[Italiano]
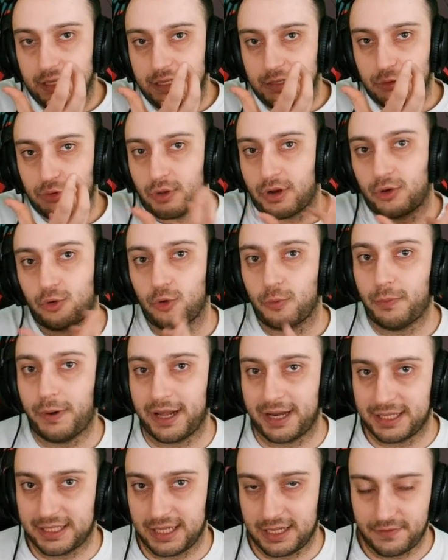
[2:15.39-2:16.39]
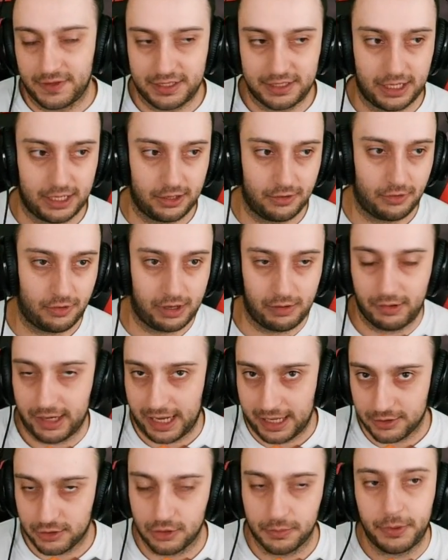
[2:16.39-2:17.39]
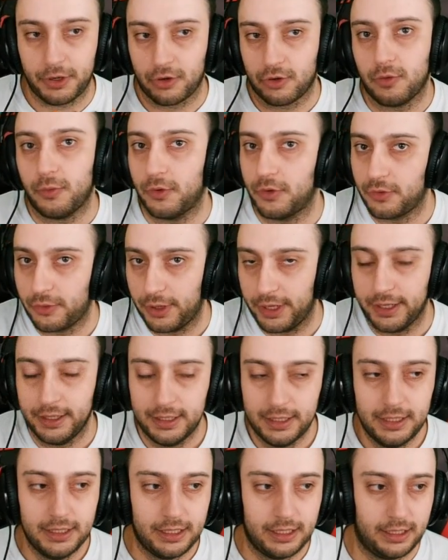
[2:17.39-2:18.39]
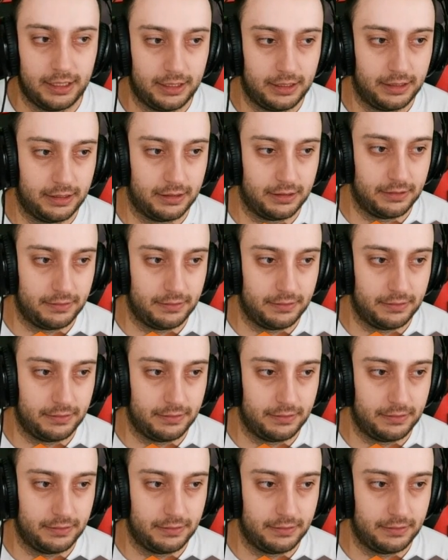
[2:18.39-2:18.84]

il, suo raggruppare serve sì e no a un cazzo, però comunque eh,